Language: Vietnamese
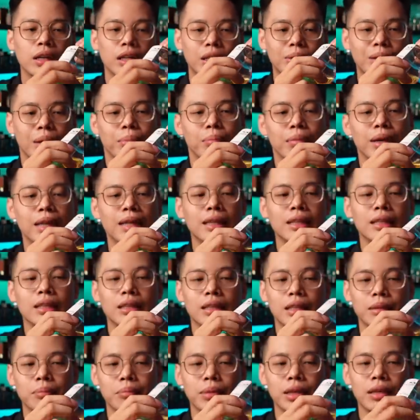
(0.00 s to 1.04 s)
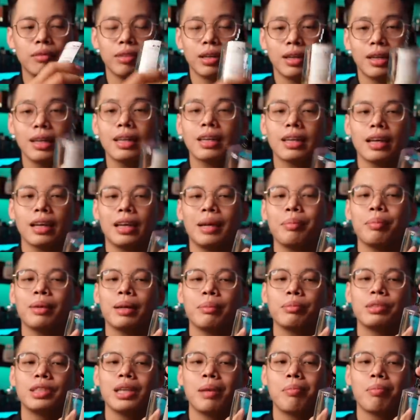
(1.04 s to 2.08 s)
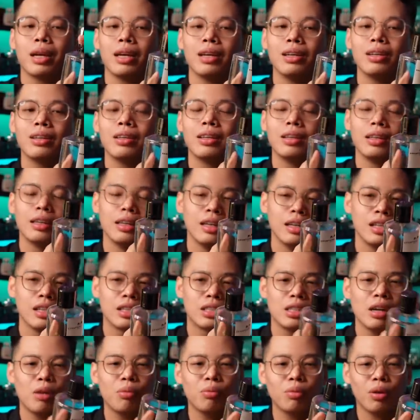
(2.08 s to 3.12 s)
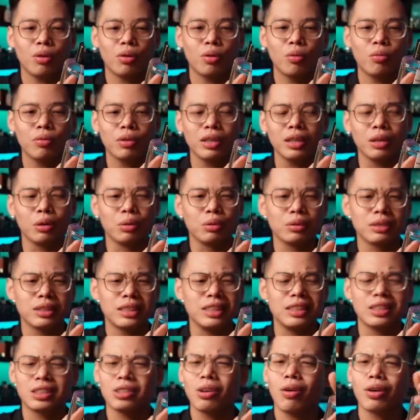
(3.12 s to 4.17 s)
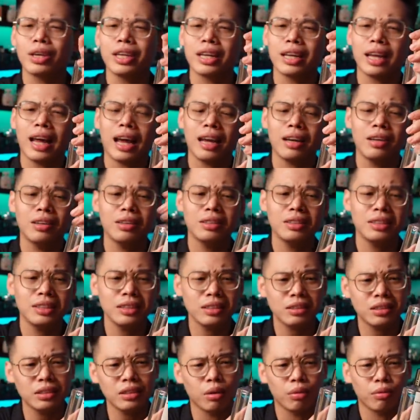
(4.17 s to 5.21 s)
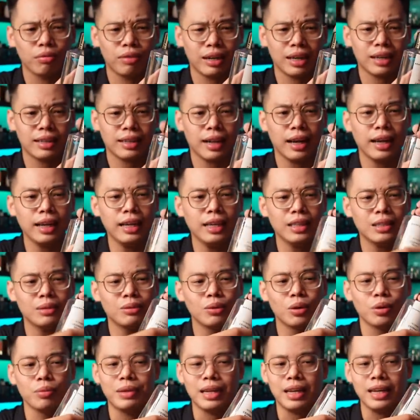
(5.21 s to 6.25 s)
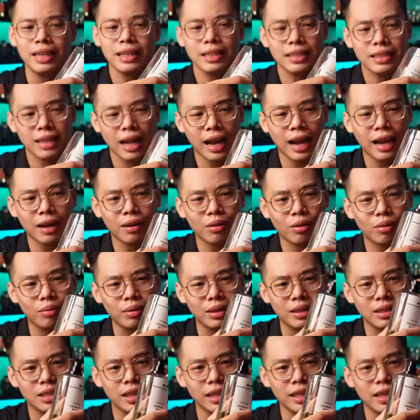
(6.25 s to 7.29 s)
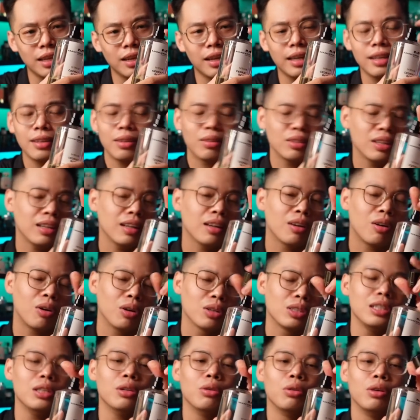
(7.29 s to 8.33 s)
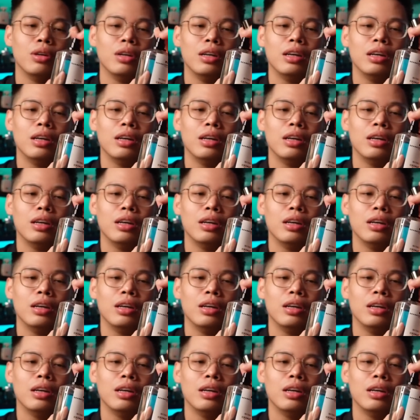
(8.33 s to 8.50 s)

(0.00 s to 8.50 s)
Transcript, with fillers: nhưng mà mình thì mình vẫn thích cái nắp nam châm này hơn trông nó cũng kiểu xịn sò hiện đại hơn chứ kiểu vặn tay xong rồi bị lích ra nó bị rơi ra đây nó rất là khó chịu